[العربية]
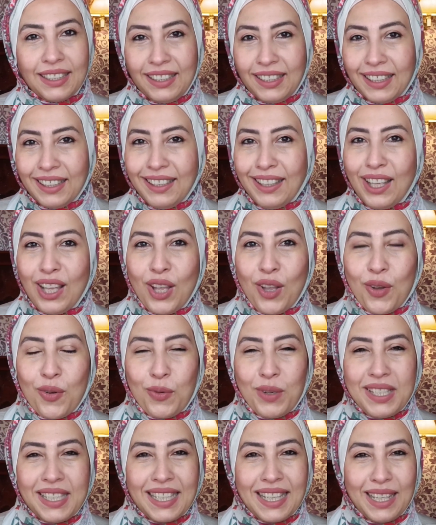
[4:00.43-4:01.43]
تانية
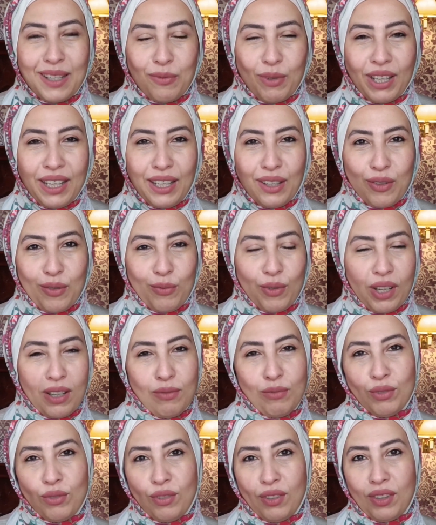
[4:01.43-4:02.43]
والسلام عليكم
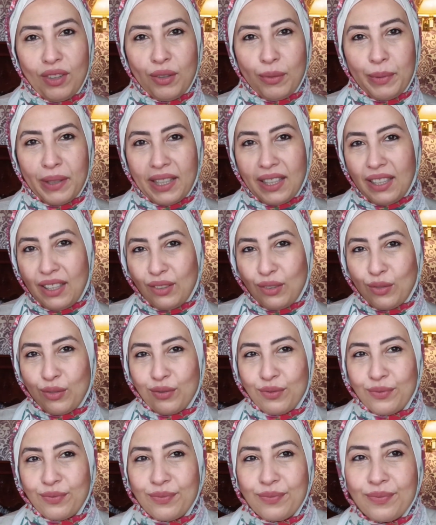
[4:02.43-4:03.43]
ورحمه الله
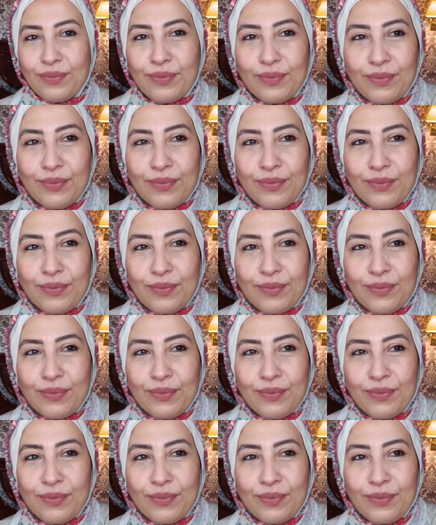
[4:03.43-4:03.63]
وبركاته